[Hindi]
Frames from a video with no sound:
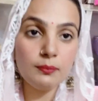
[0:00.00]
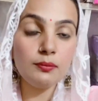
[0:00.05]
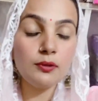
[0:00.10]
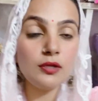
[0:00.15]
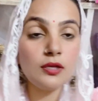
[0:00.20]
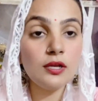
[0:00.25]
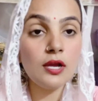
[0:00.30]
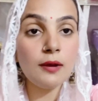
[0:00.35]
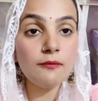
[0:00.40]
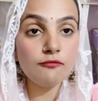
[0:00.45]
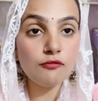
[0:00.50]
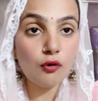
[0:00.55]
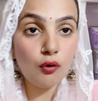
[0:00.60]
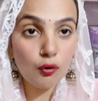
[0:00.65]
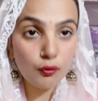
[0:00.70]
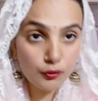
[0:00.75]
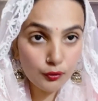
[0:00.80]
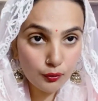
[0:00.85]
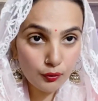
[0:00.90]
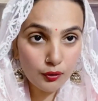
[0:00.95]
भी आप
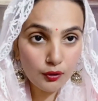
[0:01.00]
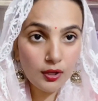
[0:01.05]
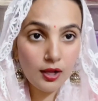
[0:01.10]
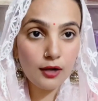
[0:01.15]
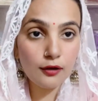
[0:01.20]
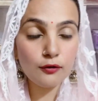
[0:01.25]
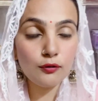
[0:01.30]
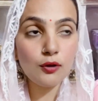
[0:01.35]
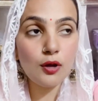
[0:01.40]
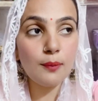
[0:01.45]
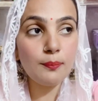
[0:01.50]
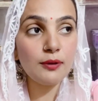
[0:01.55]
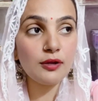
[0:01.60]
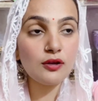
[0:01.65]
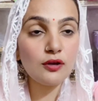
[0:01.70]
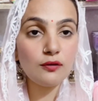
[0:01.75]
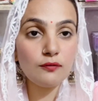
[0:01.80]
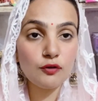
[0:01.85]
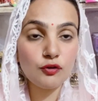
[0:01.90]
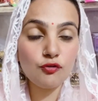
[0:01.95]
व्लॉग क्यों ना डाल रहे हो ना आपने
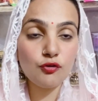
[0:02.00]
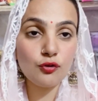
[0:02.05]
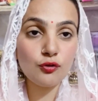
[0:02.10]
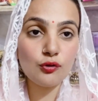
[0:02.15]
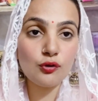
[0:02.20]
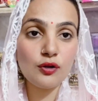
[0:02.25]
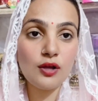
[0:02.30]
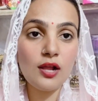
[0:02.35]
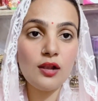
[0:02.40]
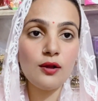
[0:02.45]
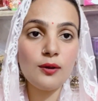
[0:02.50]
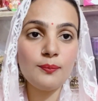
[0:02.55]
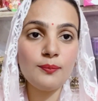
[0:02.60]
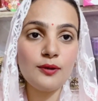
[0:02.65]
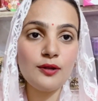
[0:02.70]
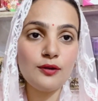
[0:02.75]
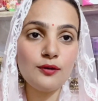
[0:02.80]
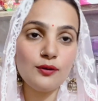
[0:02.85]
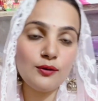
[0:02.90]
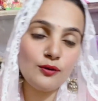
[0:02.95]
करवा चौथ को डाला
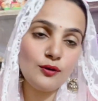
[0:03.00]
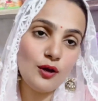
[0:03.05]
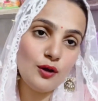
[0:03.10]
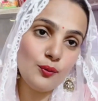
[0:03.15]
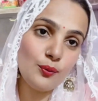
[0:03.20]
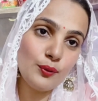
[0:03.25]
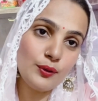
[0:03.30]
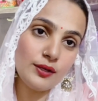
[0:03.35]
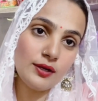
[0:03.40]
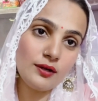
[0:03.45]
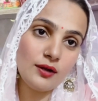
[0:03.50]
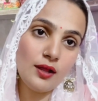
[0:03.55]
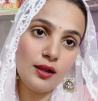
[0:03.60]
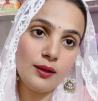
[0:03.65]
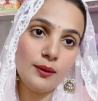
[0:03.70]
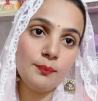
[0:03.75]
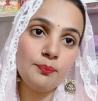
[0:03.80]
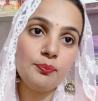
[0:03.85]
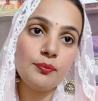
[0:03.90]
आपने ना अहोई के डाले